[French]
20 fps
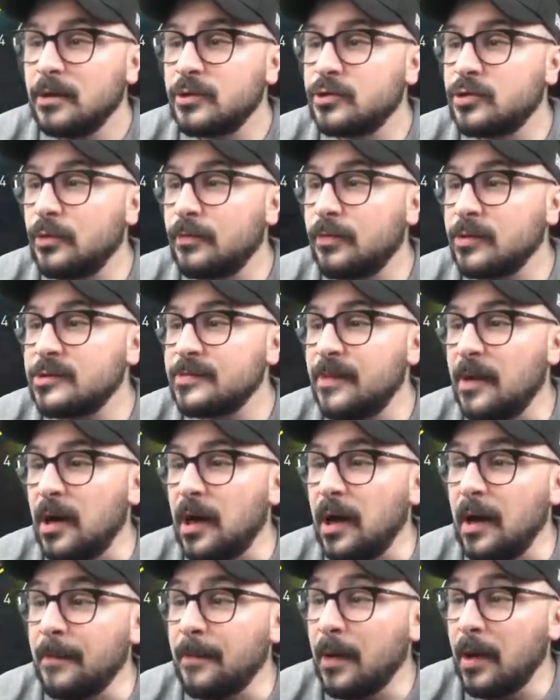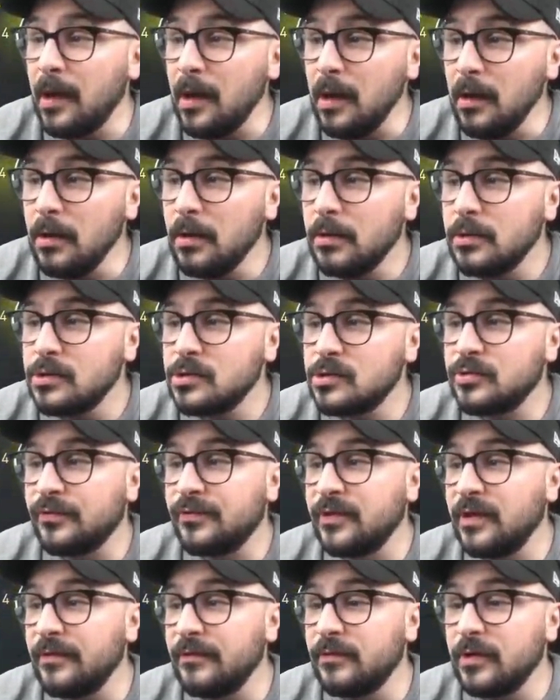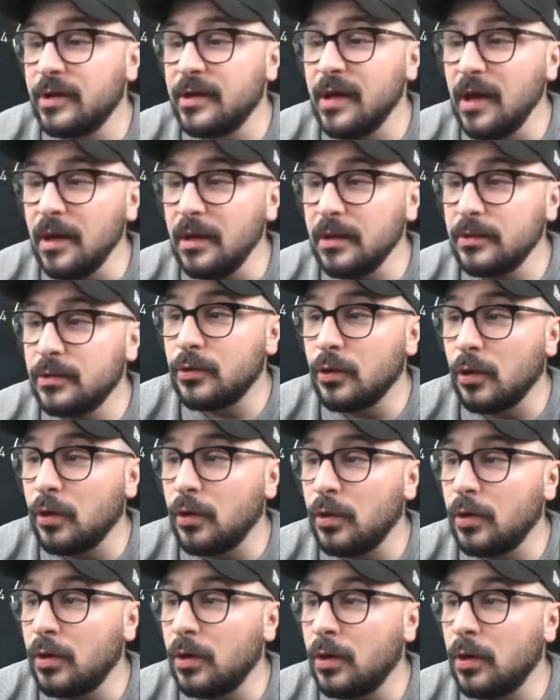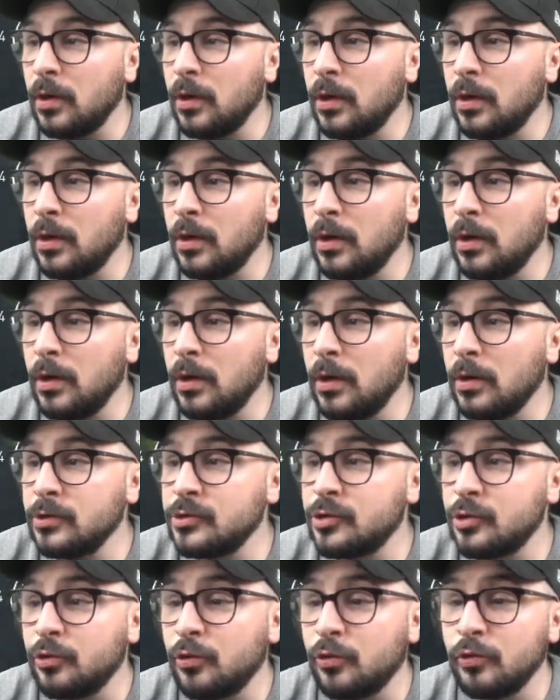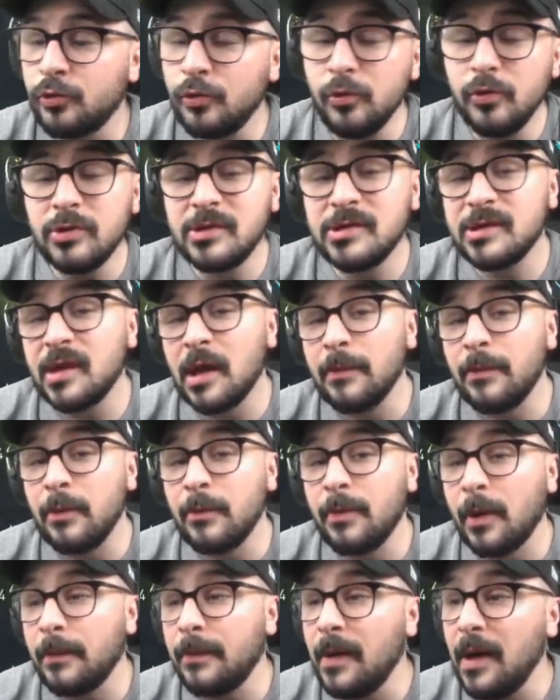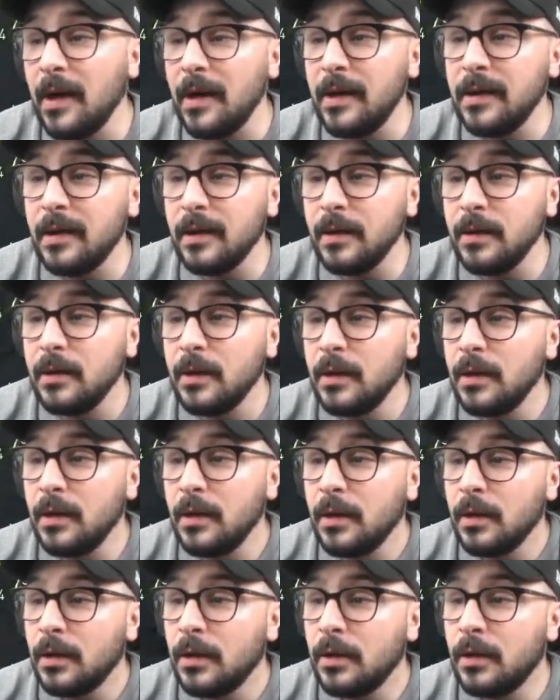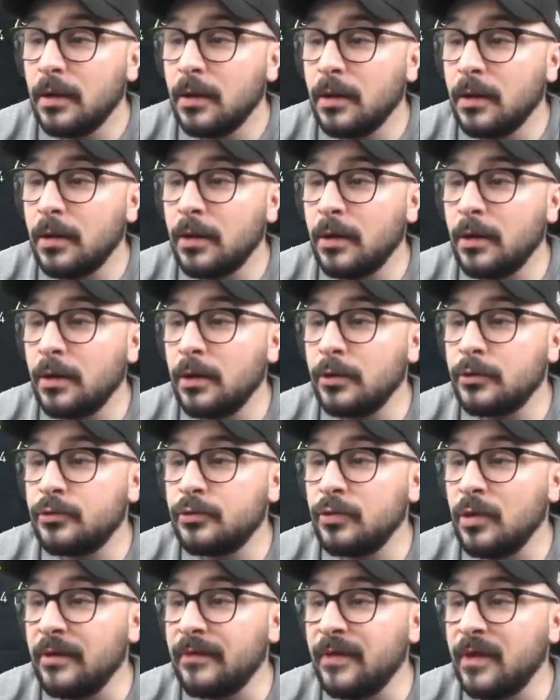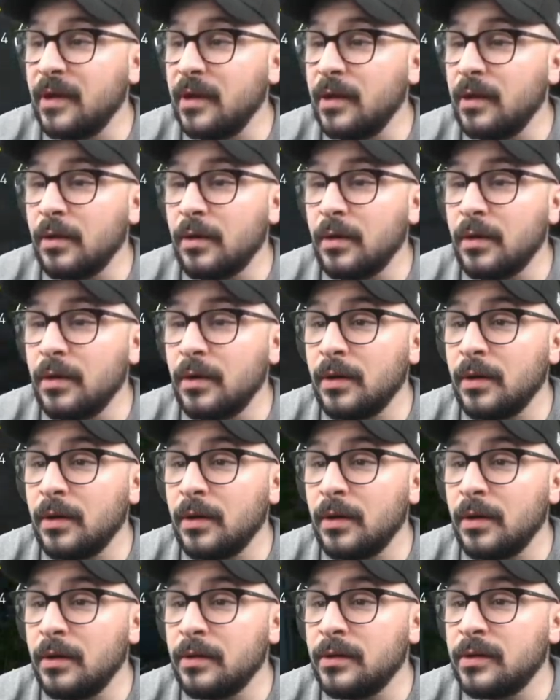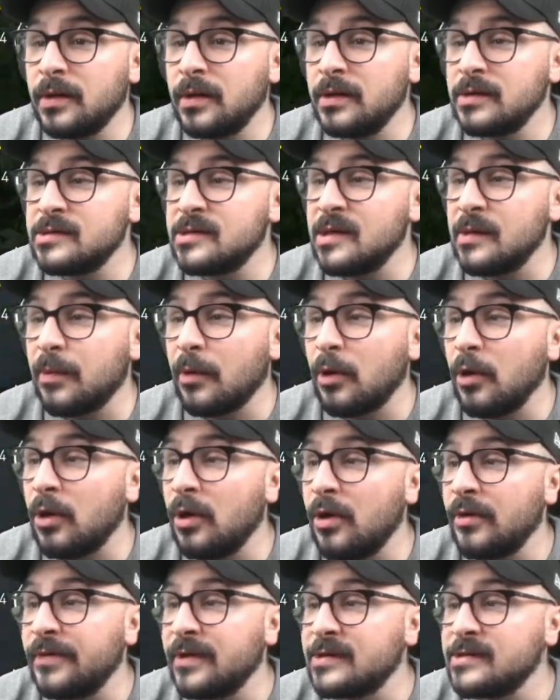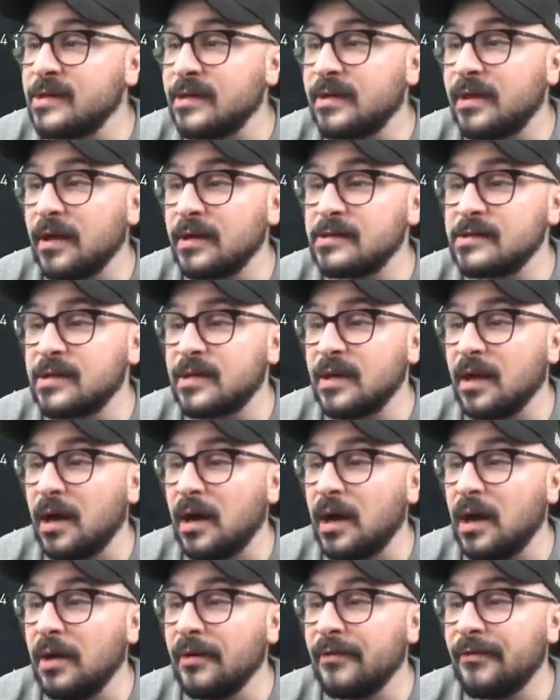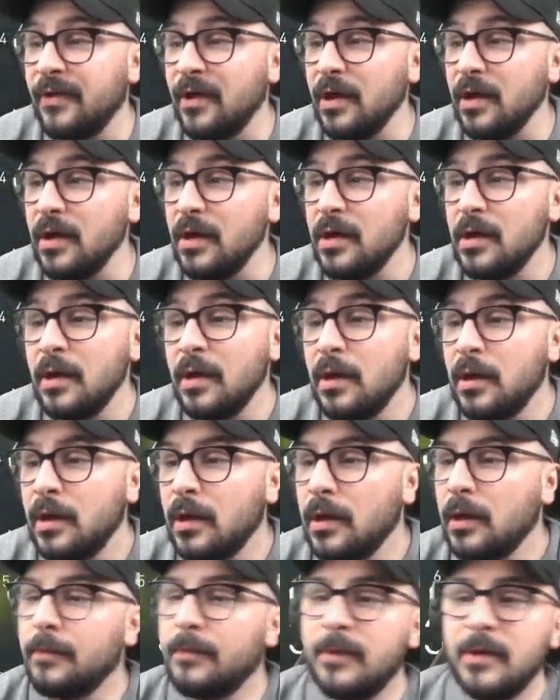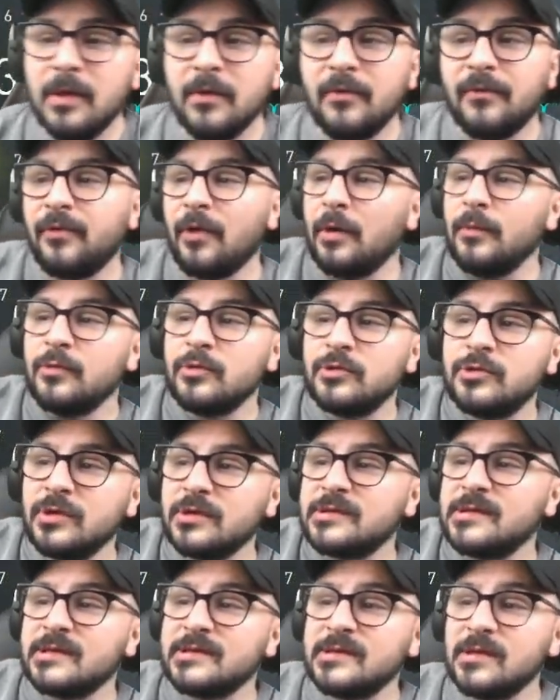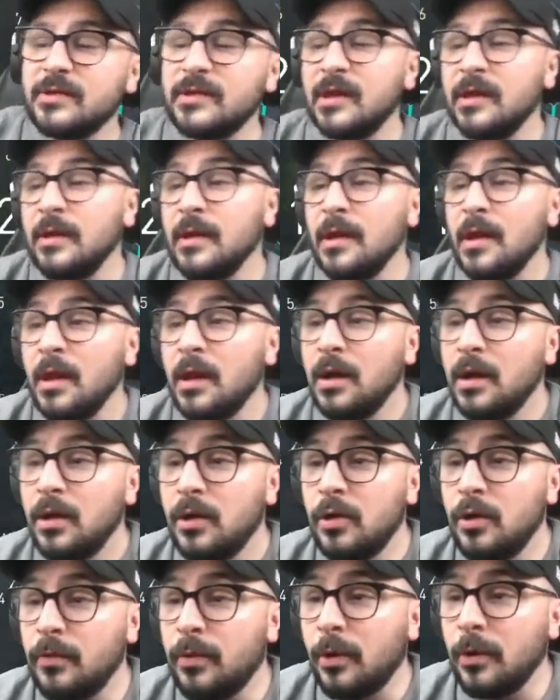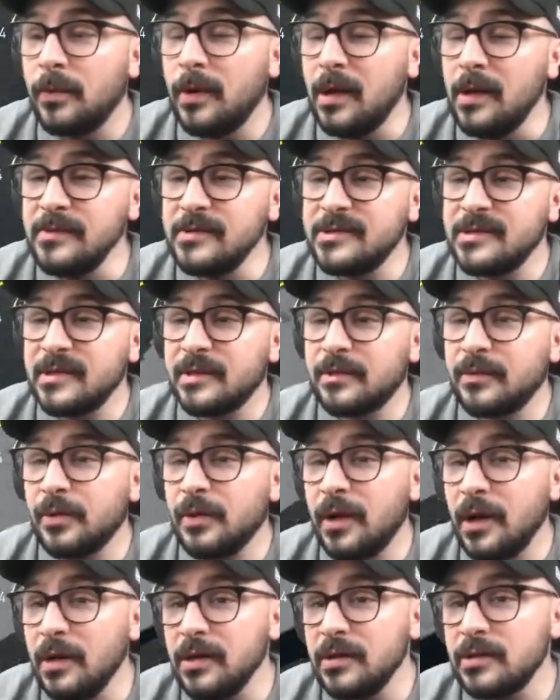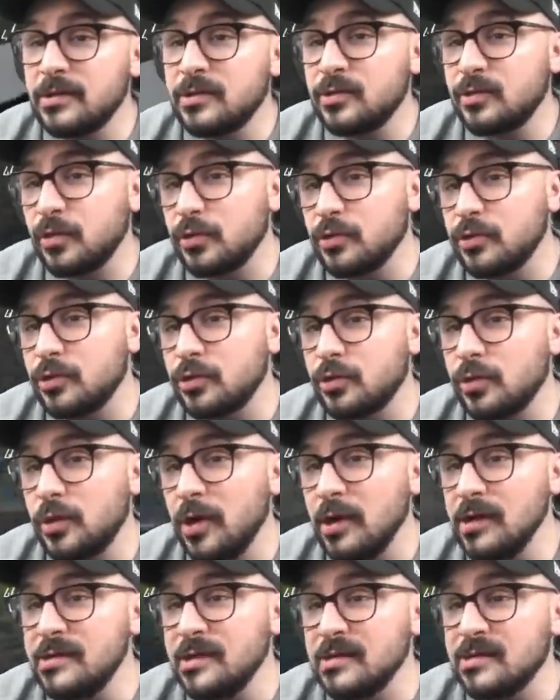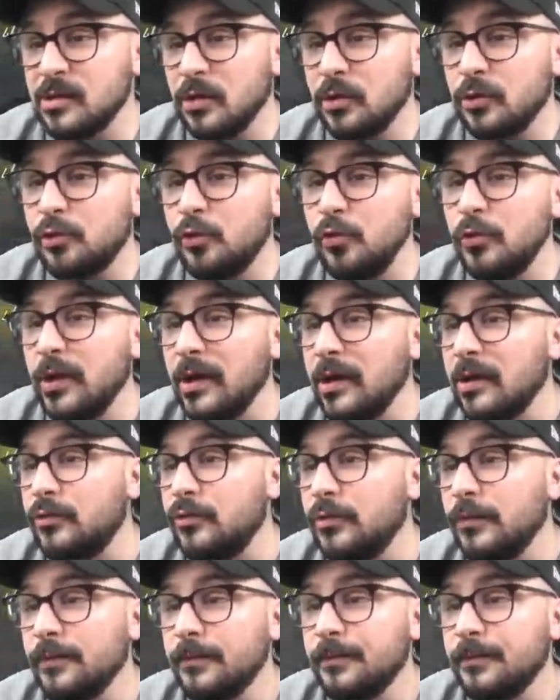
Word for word: Je pense pas. Après, souvenez-vous les gars, dans euh, The Crew 2, c'était à peu près pareil. Hein. Euh, tu avais tes épreuves, etc., etc., à faire, et puis au fur et à mesure, ça sortait. Le problème, c'est que là, sur ce jeu-là, ça sort tout d'un coup.